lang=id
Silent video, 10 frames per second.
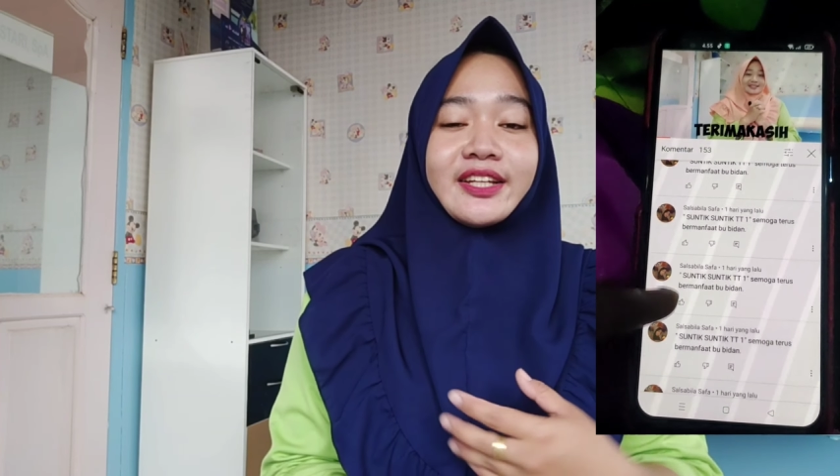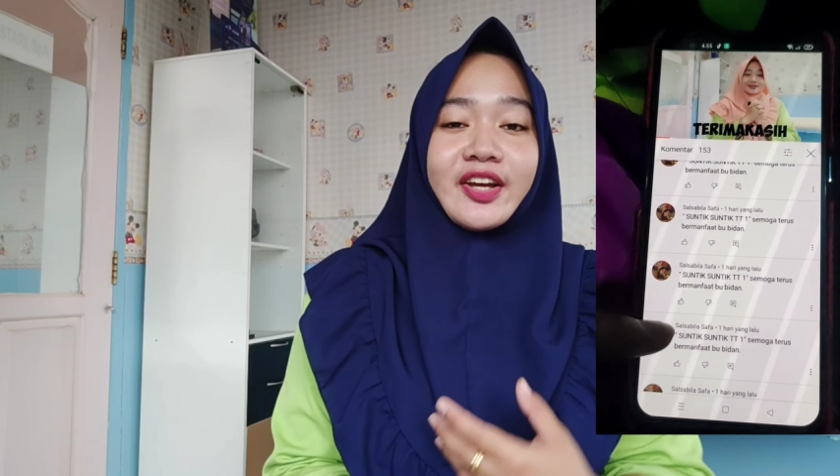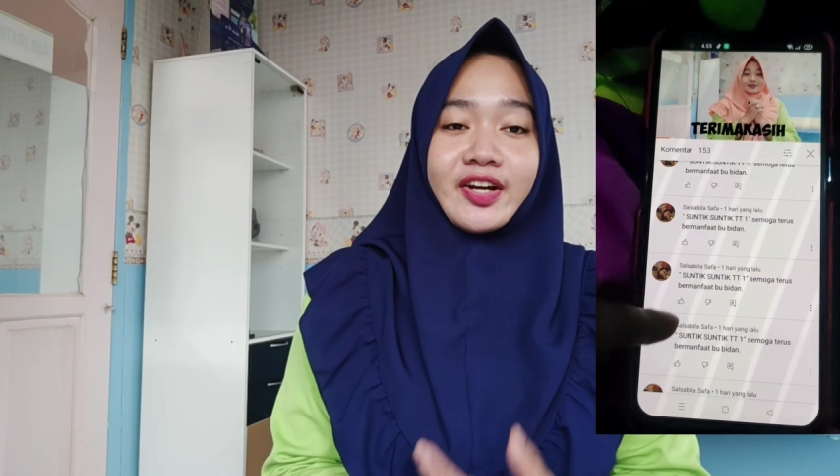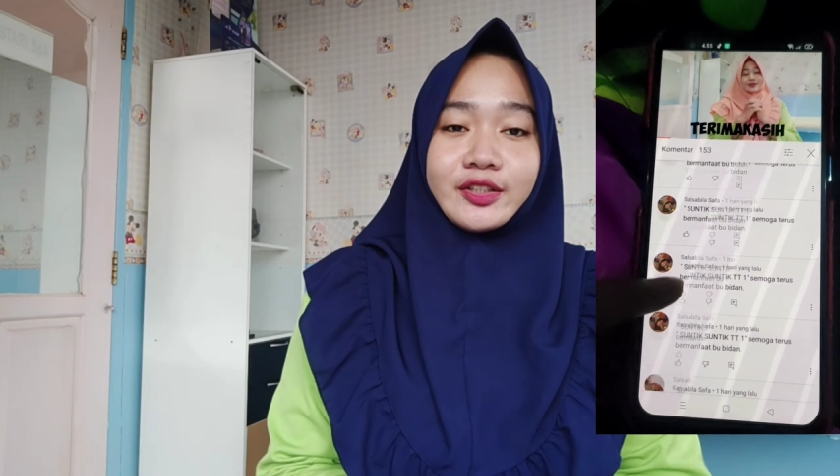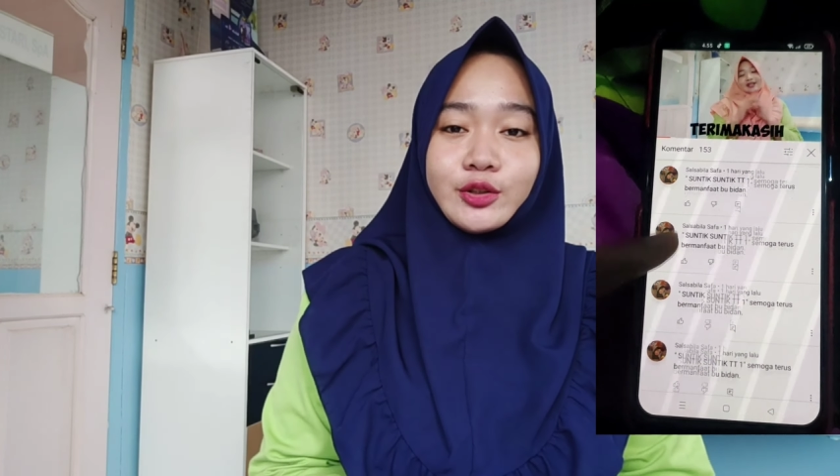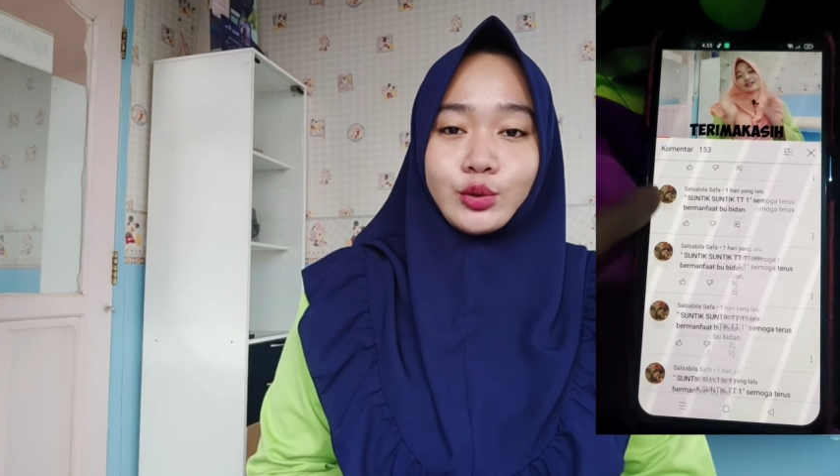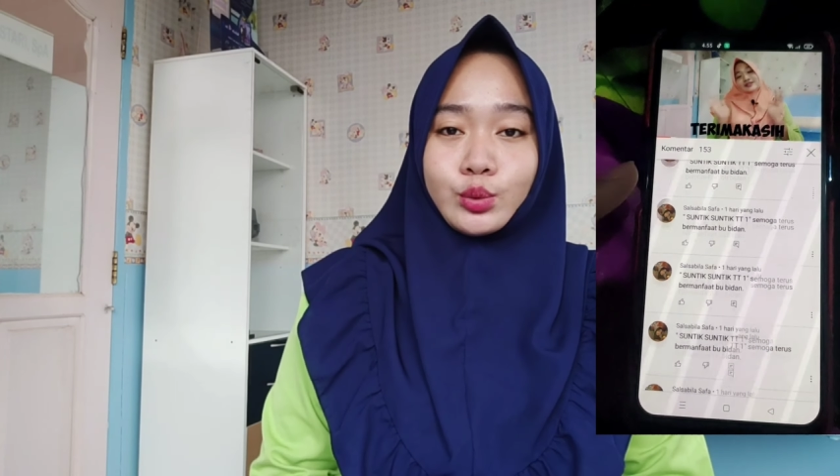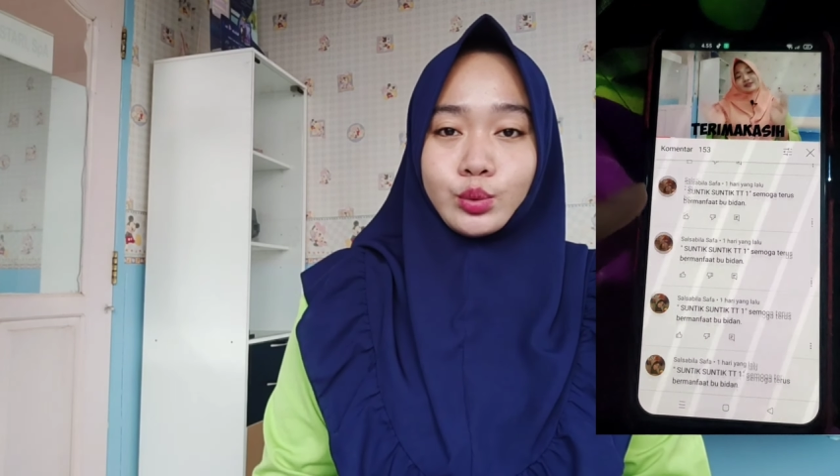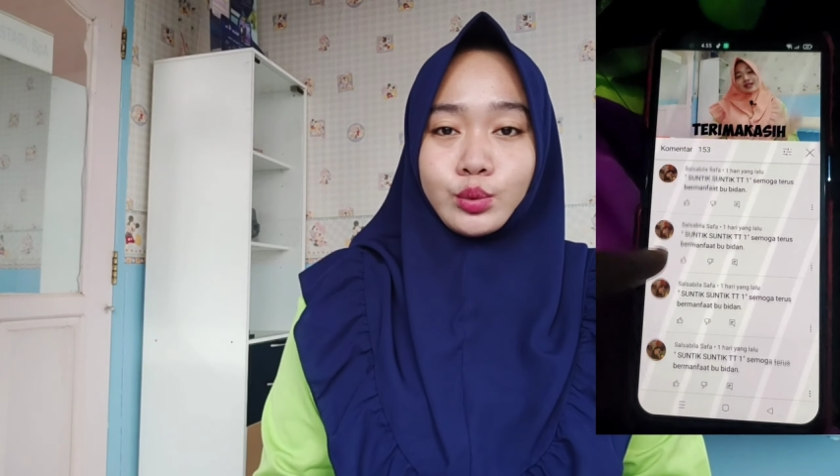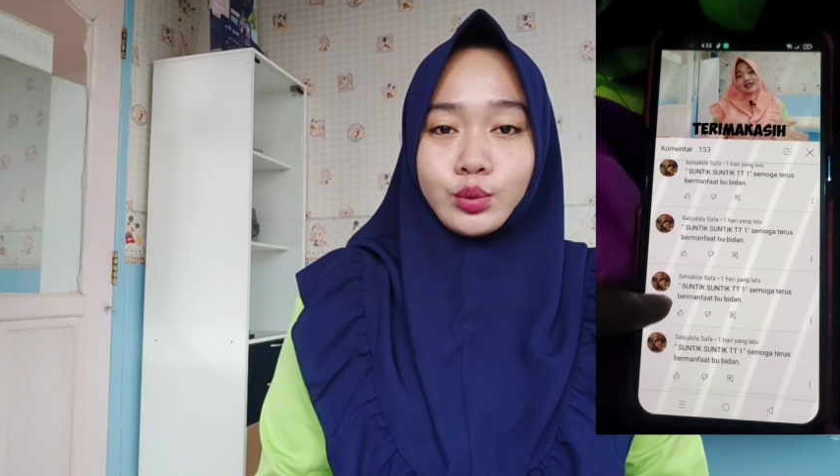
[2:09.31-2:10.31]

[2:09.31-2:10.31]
yaitu